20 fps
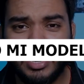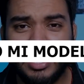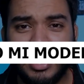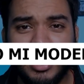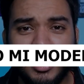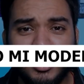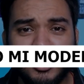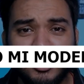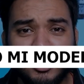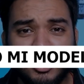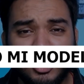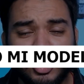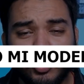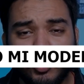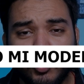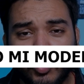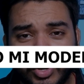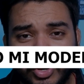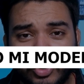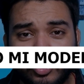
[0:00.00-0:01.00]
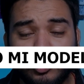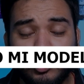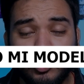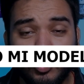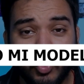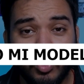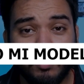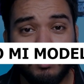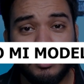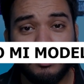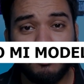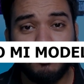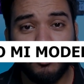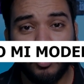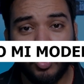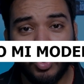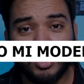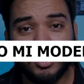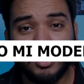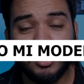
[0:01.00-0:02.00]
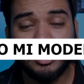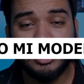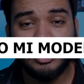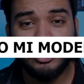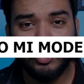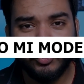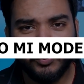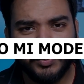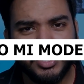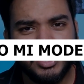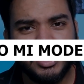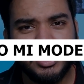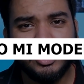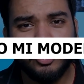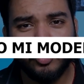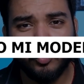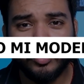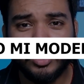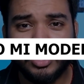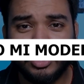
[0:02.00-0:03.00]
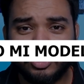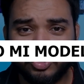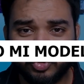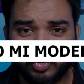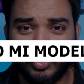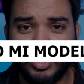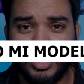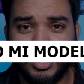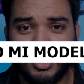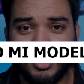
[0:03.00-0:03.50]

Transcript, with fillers: नाइन इनु इनु मी मॉडल क्यूबिनी नो कित्सुने